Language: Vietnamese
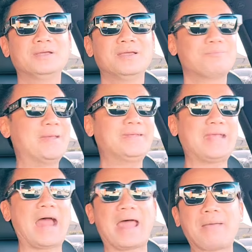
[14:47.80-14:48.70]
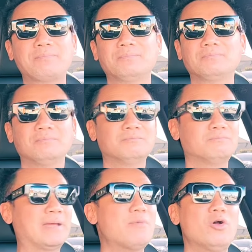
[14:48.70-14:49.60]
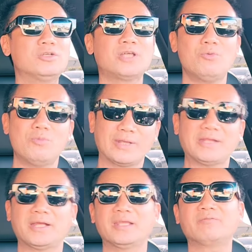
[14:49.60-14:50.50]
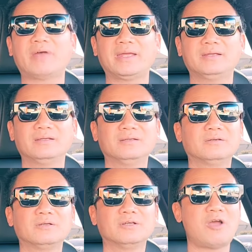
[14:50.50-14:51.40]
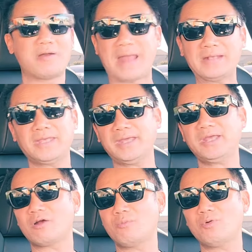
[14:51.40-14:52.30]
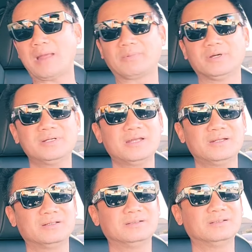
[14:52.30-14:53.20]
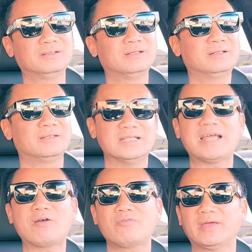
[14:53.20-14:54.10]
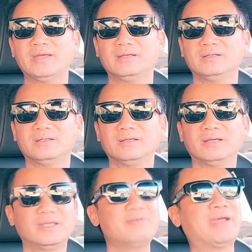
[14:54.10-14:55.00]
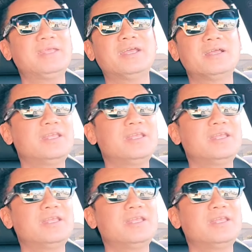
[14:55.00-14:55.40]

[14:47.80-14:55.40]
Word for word: bị chà đạp bị bôi xấu một danh dự như vậy họ nản chí họ không muốn làm nữa thì sao quý vị như vậy những cái